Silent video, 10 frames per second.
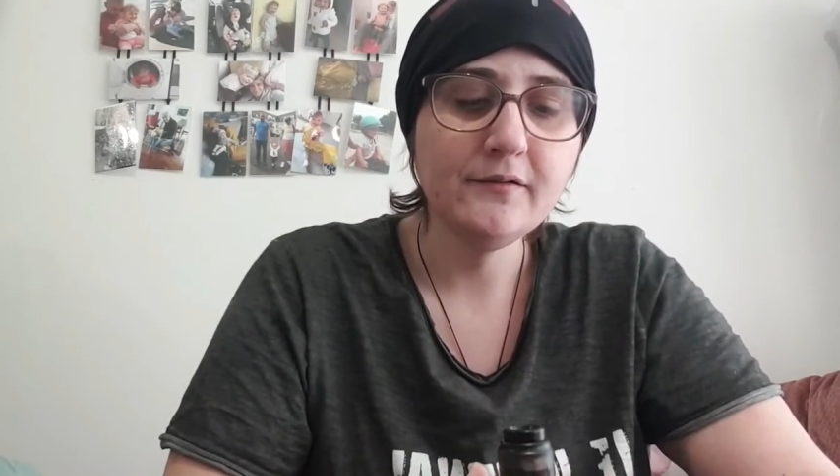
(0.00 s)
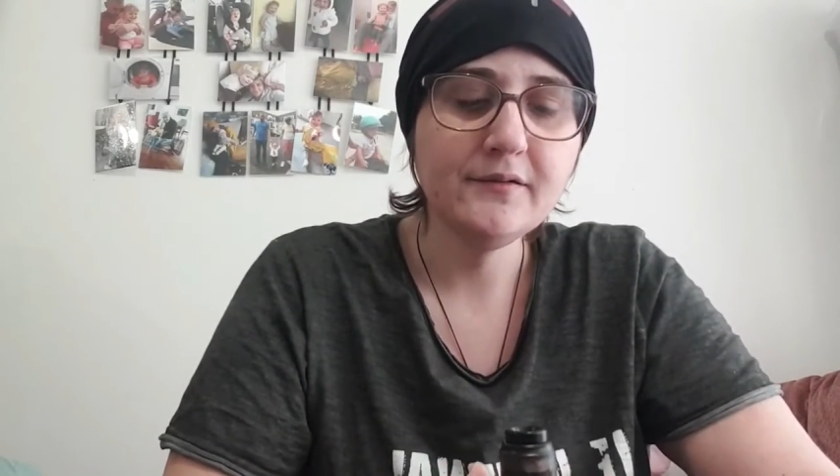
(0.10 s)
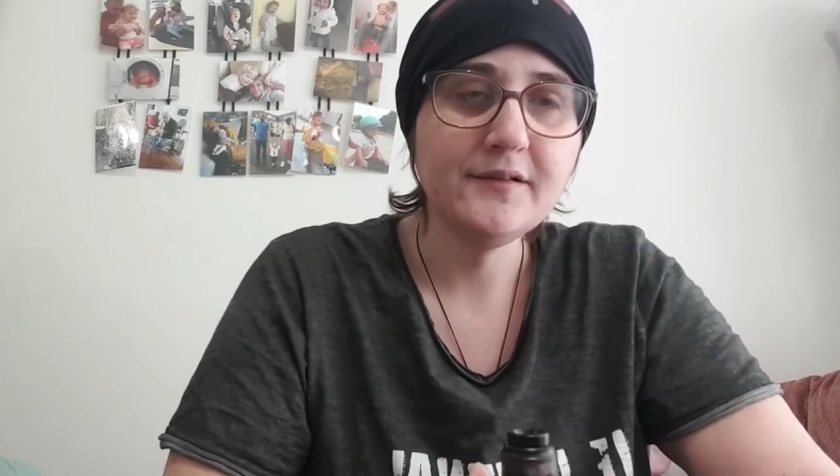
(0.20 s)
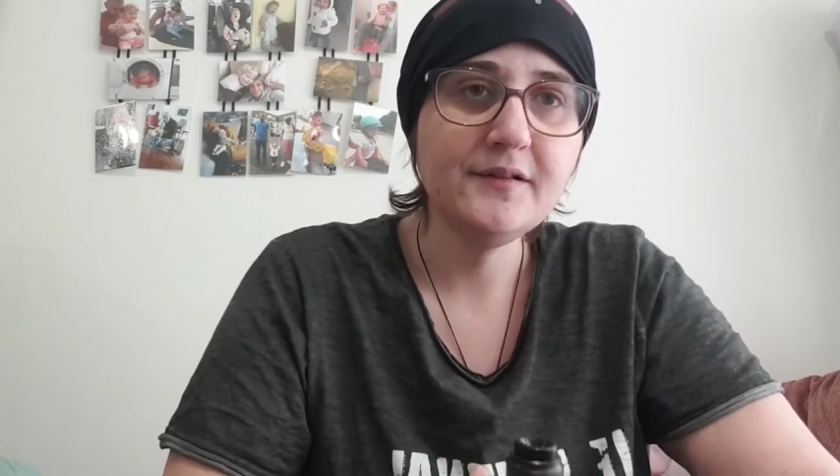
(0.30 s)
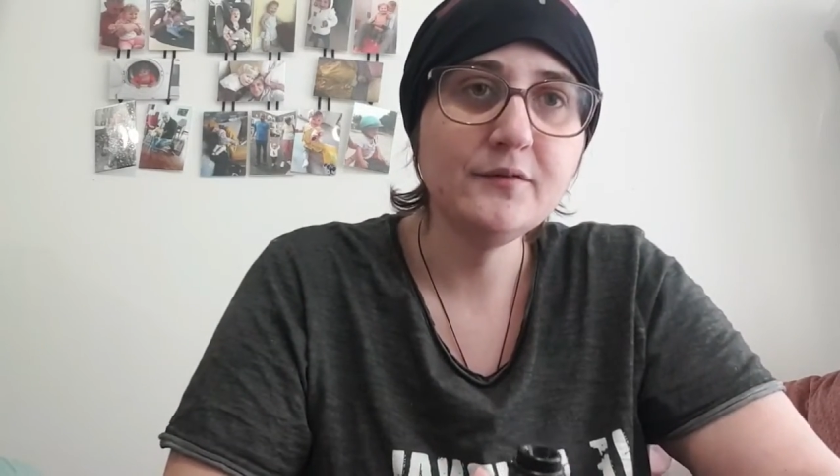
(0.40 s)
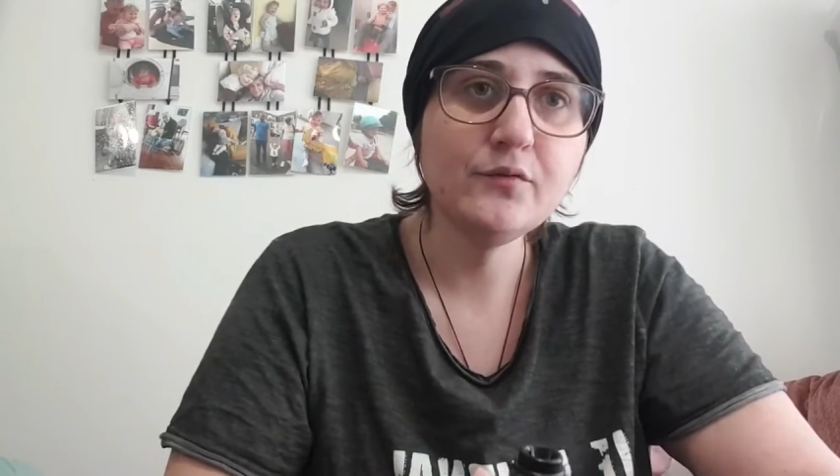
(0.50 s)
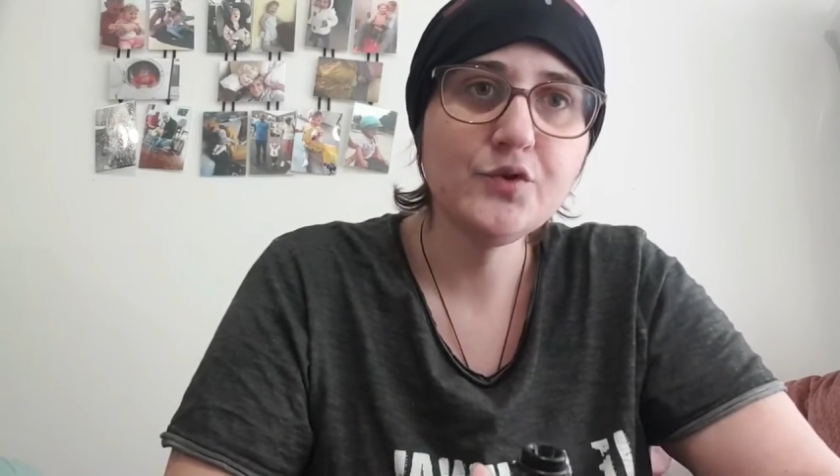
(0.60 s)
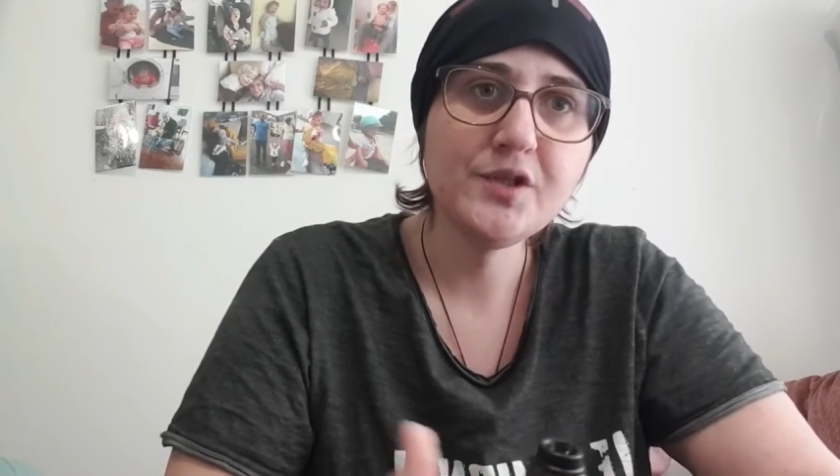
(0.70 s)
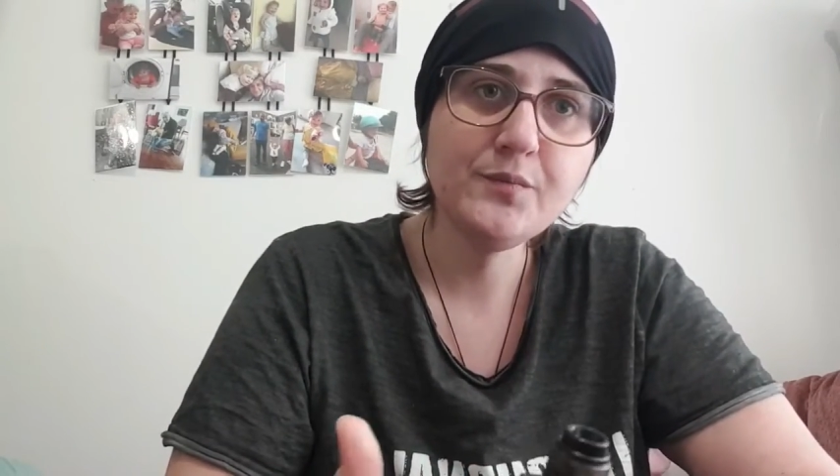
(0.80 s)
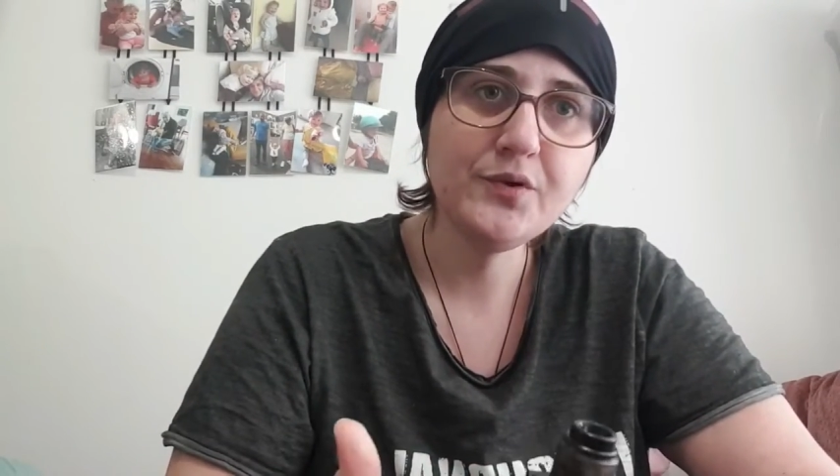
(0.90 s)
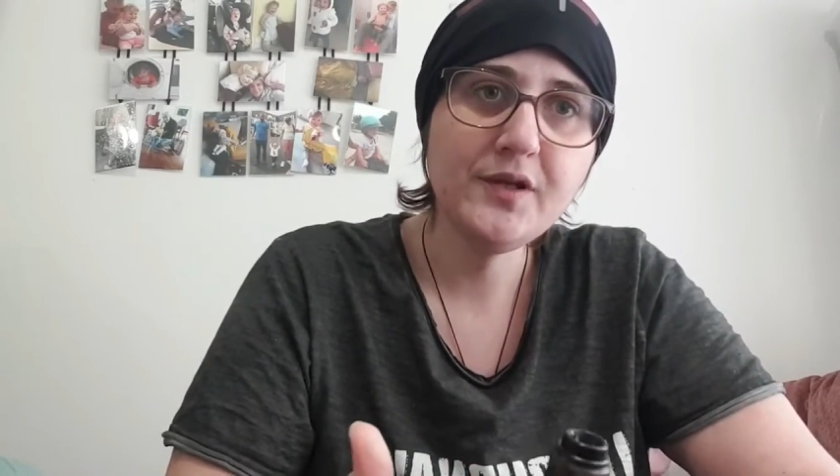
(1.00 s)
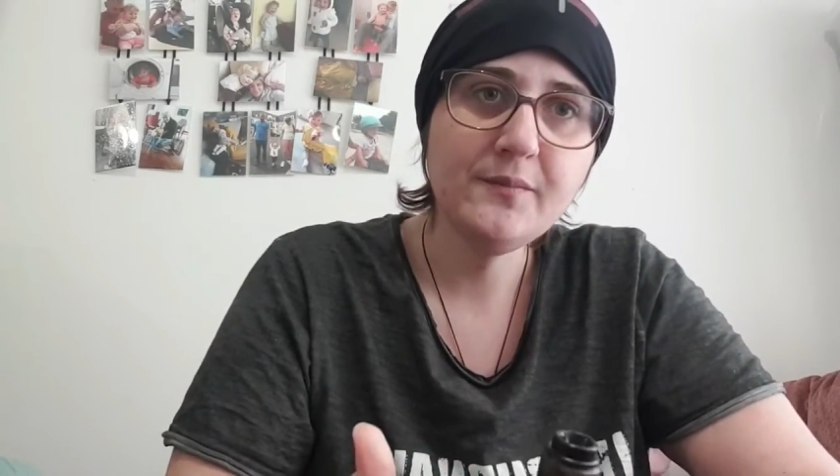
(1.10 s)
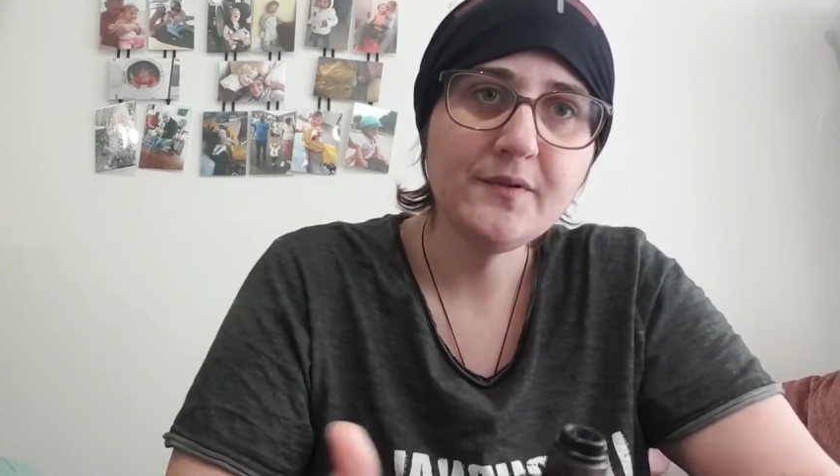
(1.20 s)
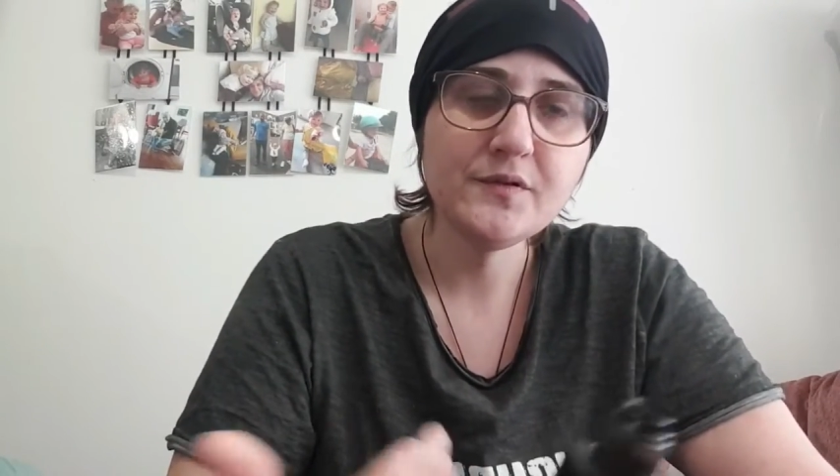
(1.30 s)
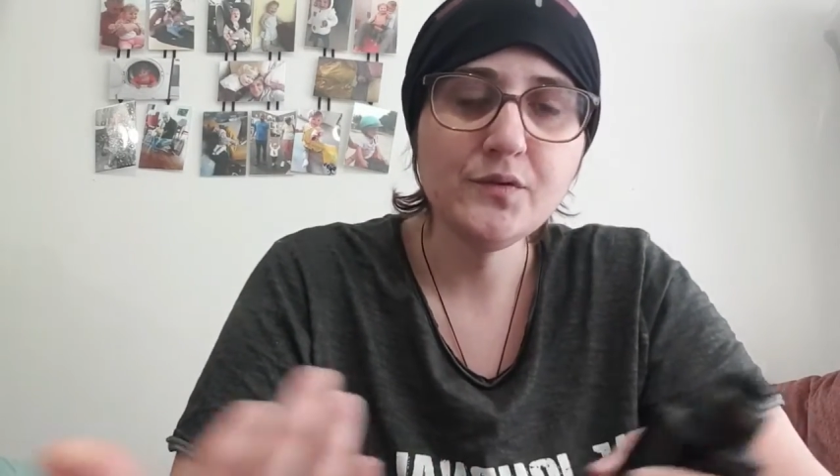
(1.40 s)
c'est si on veut
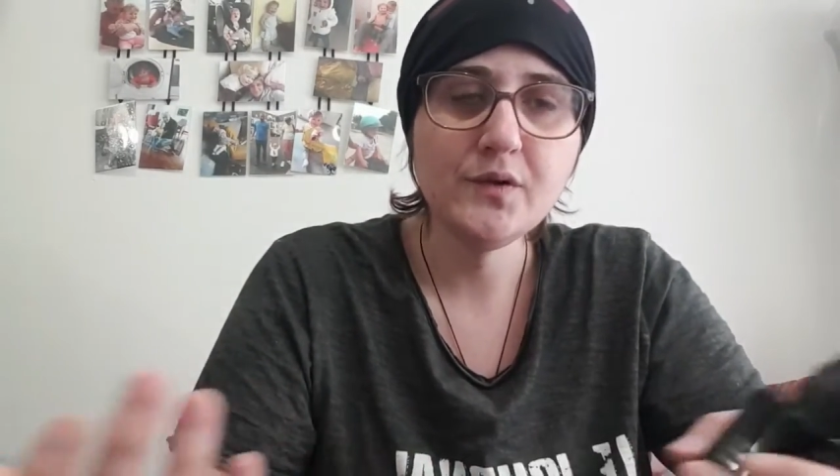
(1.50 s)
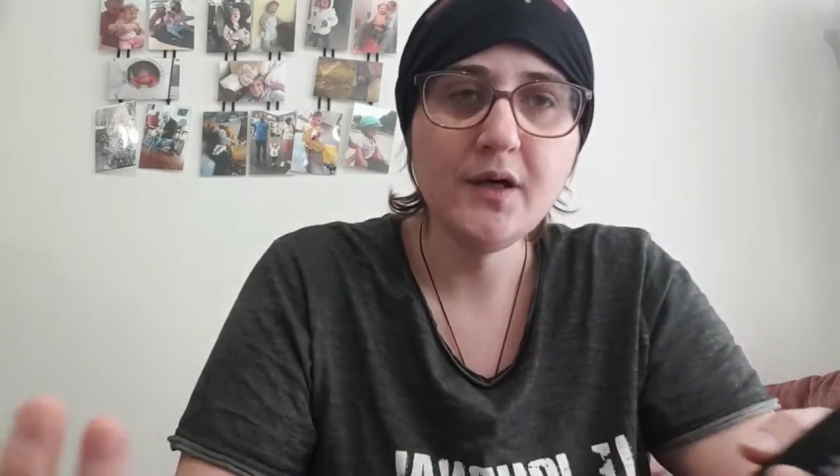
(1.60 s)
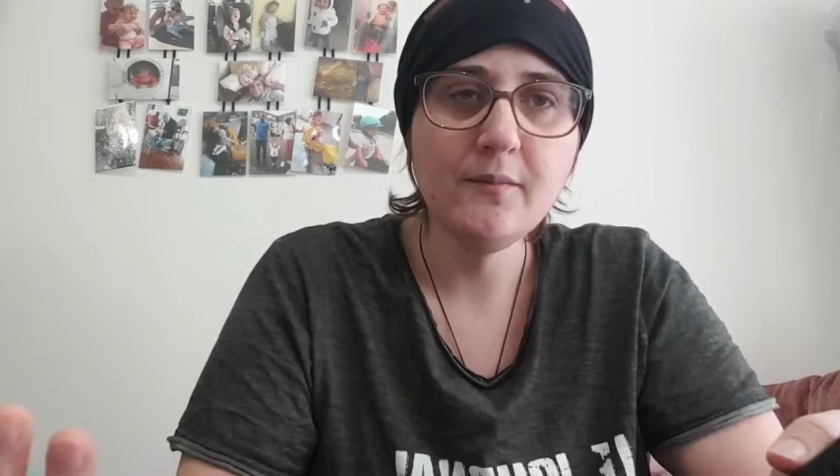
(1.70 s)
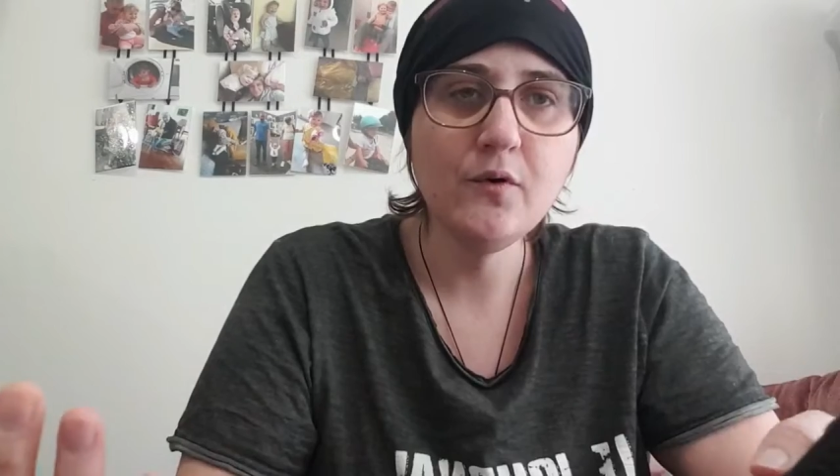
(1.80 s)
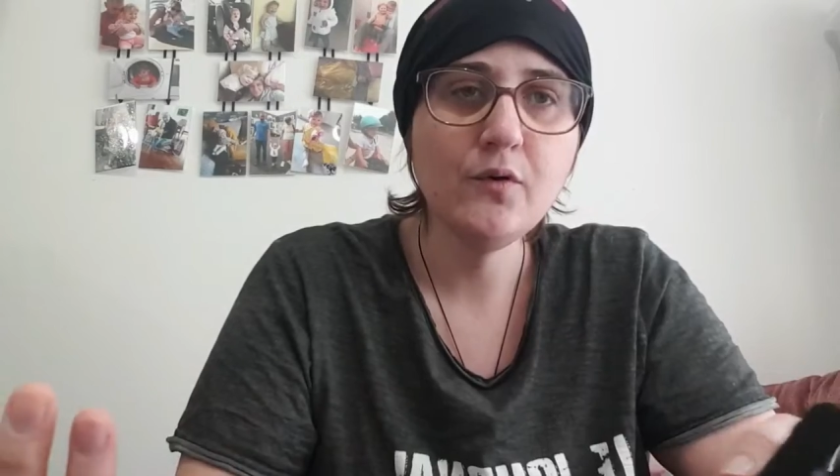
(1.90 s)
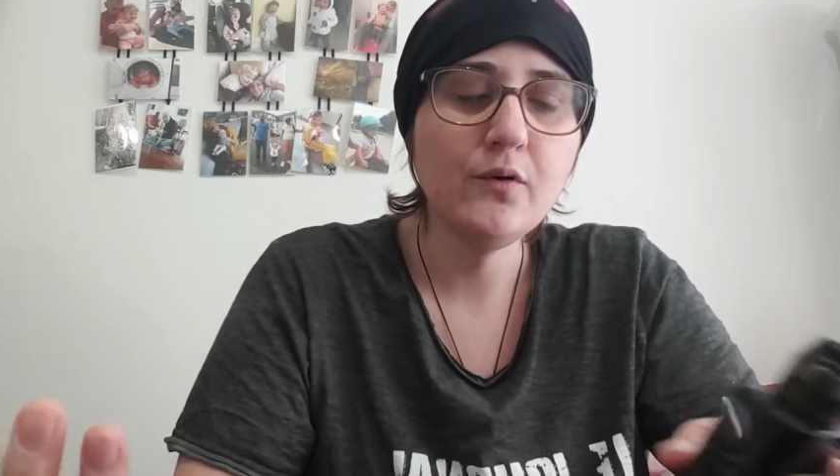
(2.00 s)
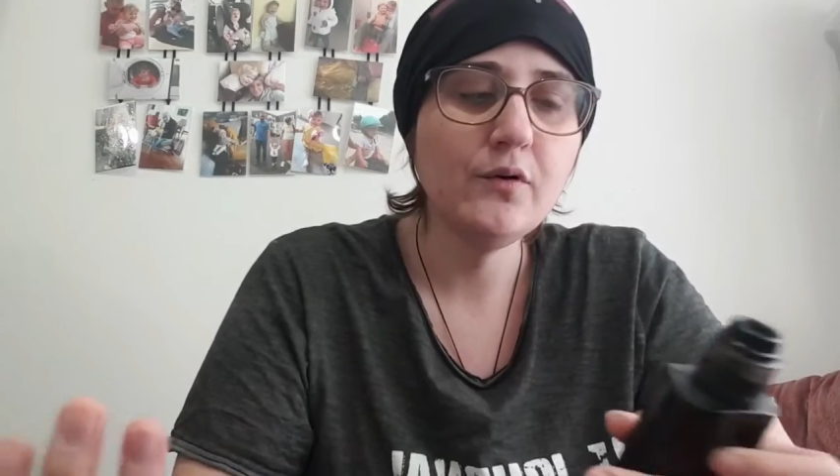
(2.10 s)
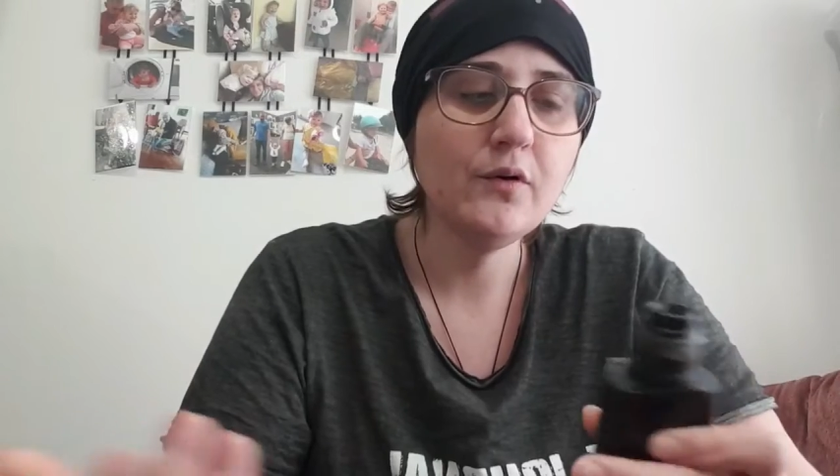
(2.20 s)
chipoter, parce que clairement,